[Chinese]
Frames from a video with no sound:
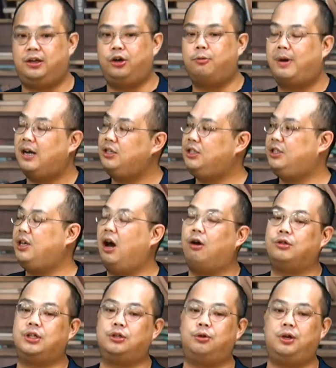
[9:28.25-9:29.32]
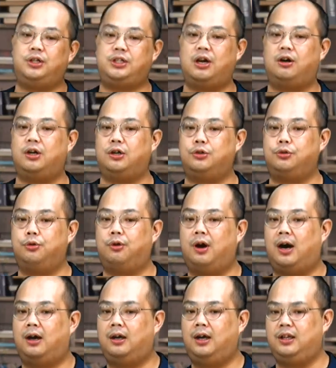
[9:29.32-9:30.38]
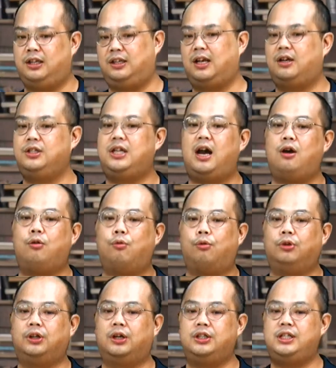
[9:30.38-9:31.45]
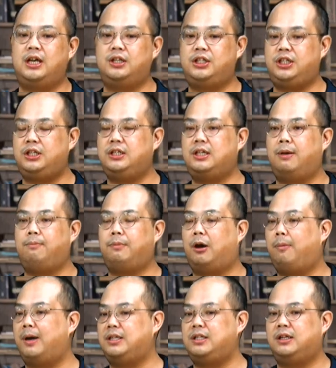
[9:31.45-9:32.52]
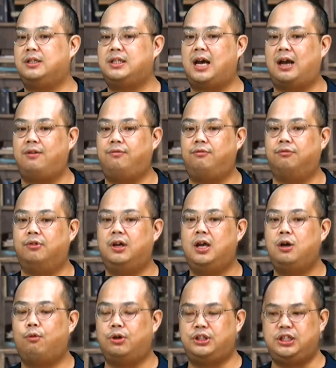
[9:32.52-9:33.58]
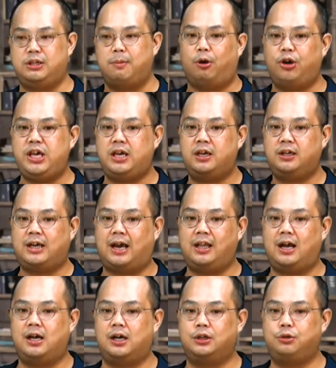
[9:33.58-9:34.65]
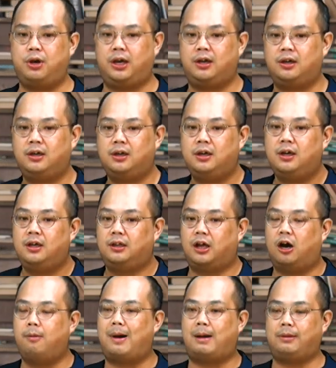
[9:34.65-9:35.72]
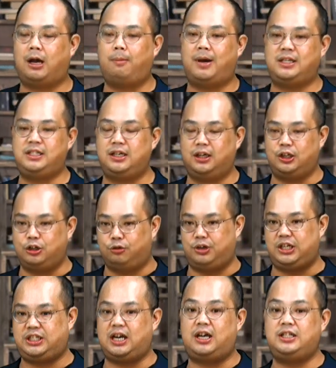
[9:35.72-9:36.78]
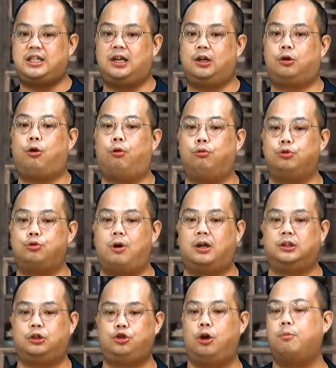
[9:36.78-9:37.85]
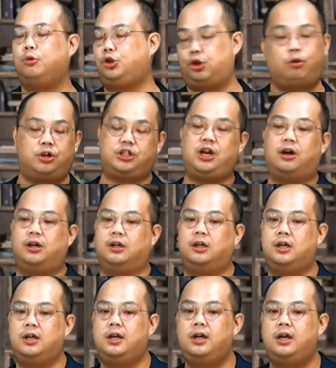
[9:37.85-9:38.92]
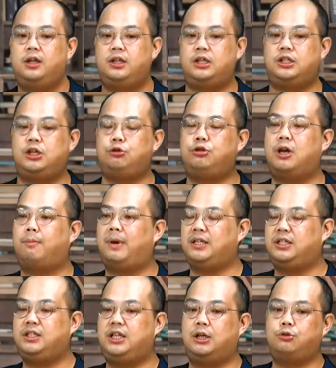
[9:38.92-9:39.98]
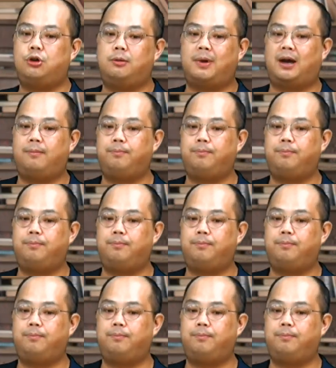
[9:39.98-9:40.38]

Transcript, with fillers: 刘邦笑着对萧何说：“啊，你当相国的，既然侵占老百姓的财富，为自己谋利，该当何罪？”然后把老百姓的那种一箱一箱的控状的全部丢给萧何，你自己去向百姓谢罪吧。